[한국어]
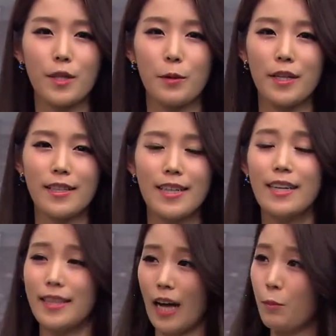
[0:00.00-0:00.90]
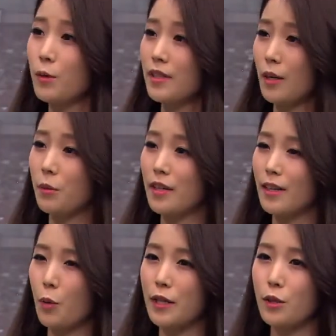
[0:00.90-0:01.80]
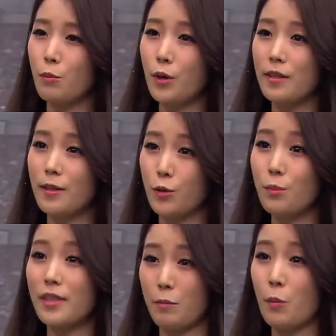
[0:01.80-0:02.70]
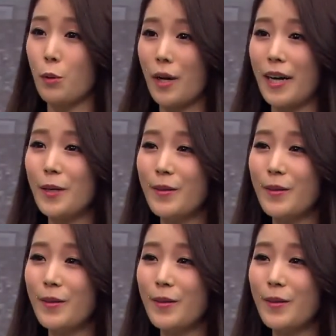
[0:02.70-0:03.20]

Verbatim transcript: 이번에는 나머지 경기들 관전 포인트를 좀 짚어볼까요?